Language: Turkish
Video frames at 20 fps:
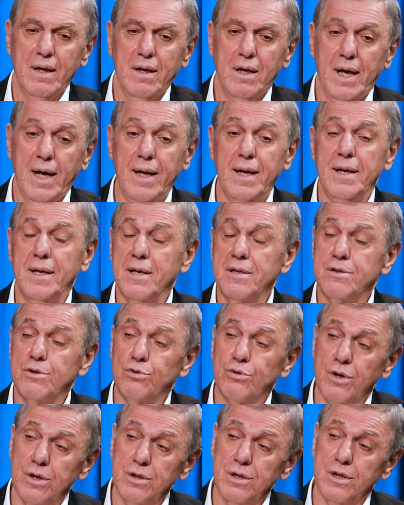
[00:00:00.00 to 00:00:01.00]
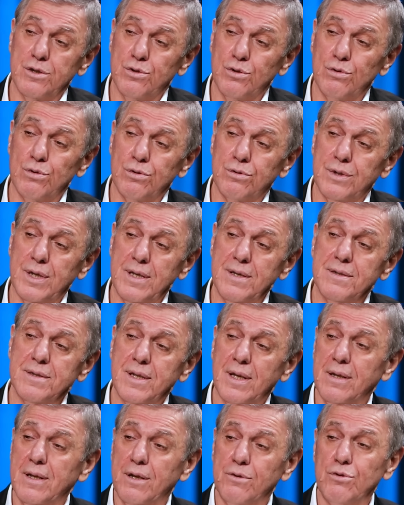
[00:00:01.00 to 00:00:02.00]
Hele Yeşilköy, Yeşilyurt'ta
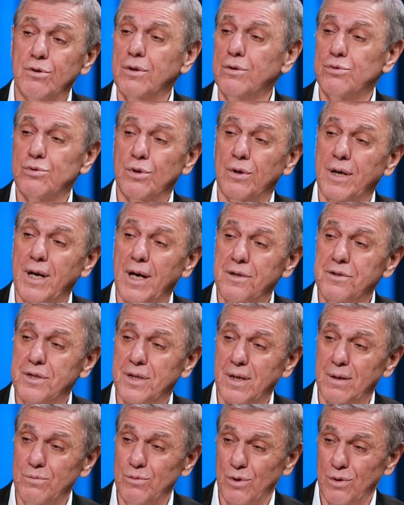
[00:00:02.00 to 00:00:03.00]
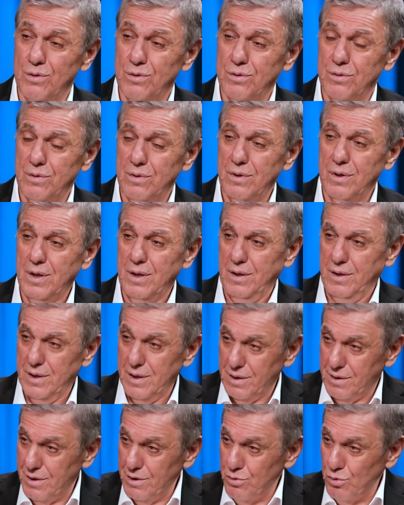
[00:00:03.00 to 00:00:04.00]
insanlar diyor ki sokağa çıkamıyoruz.
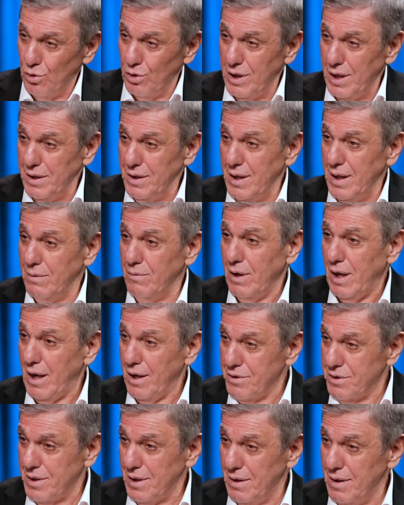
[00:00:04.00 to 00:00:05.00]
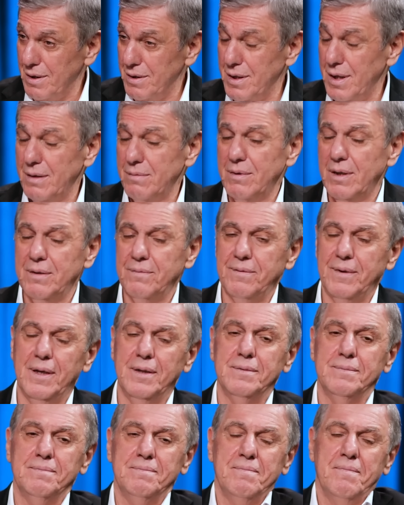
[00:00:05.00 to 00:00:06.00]
Yırtıcı olanlar var, aç kalanlar var
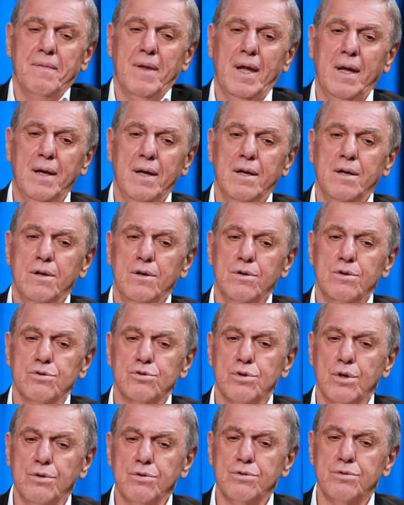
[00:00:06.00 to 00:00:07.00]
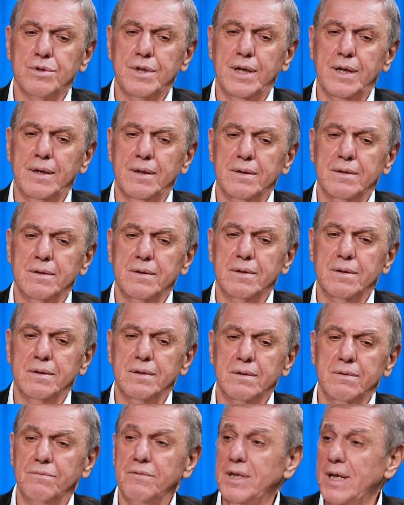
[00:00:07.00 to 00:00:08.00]
filan. Sonuçta
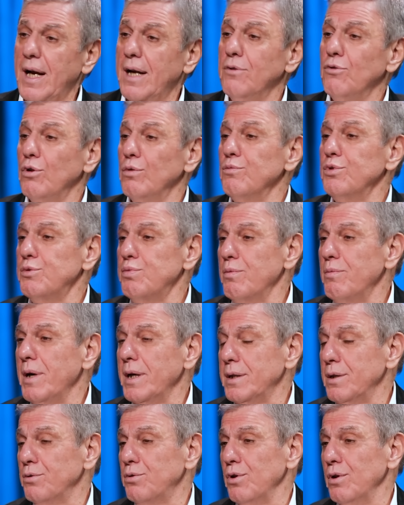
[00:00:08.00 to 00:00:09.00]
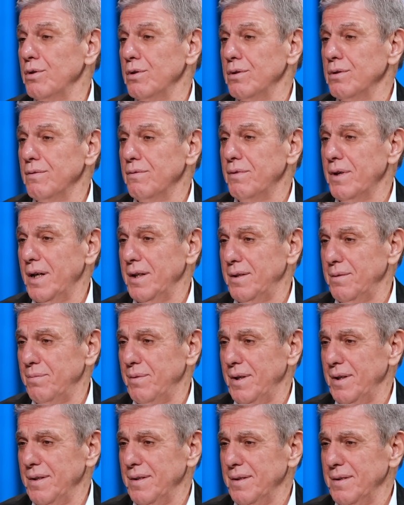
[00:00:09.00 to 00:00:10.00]
viran olmuş bir Bakırköy Fatih
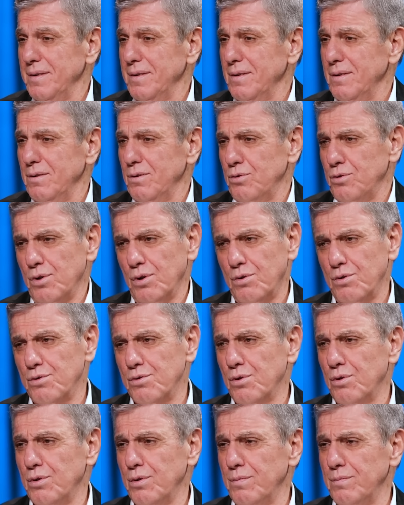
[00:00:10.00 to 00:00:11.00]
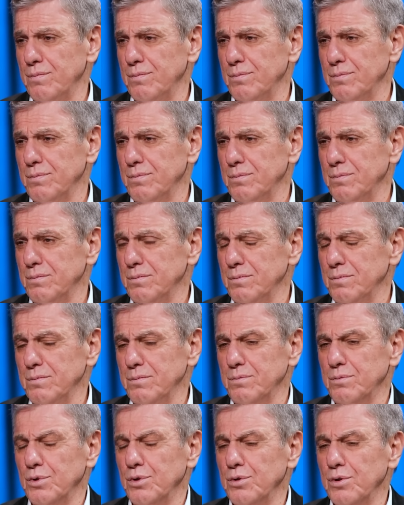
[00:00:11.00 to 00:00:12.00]
Bey. Çok üzüldüm
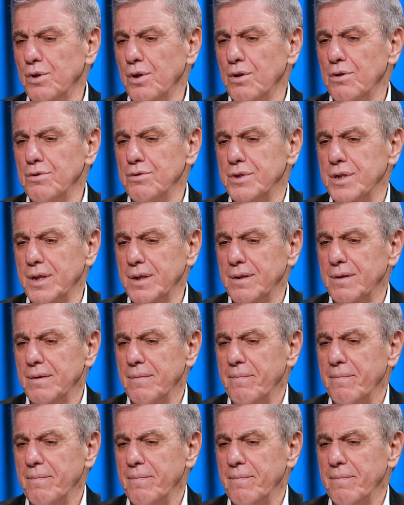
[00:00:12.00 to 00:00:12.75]
bunu görünce.